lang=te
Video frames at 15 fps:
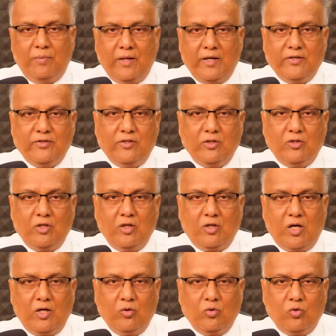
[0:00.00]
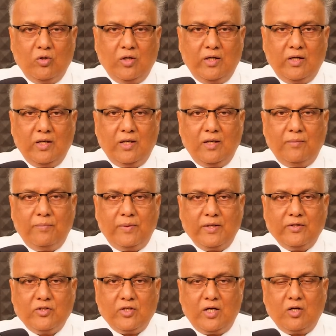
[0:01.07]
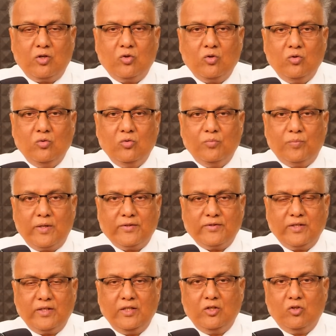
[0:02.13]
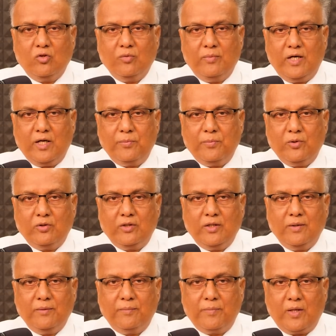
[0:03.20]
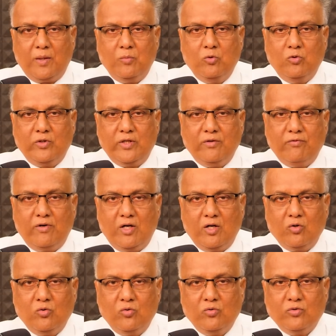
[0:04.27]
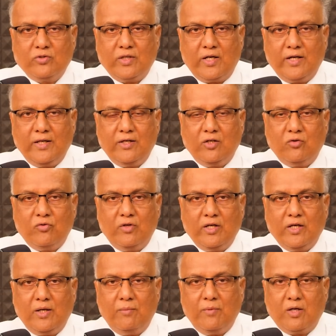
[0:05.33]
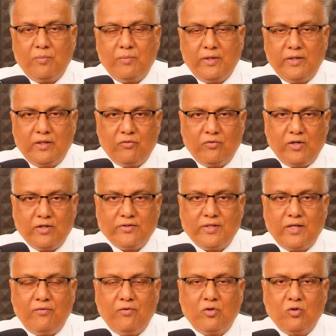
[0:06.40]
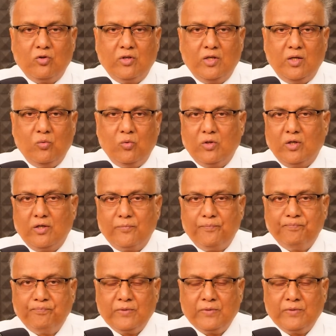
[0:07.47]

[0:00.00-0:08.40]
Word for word: పరిస్థితులకు అనుకూలంగా పరిచారకులు ప్రసంగికులు మారిపోతే ప్రభువుకి వారు సరైనటువంటి నమ్మకమైనటువంటి సేవకులుగా ఉండరు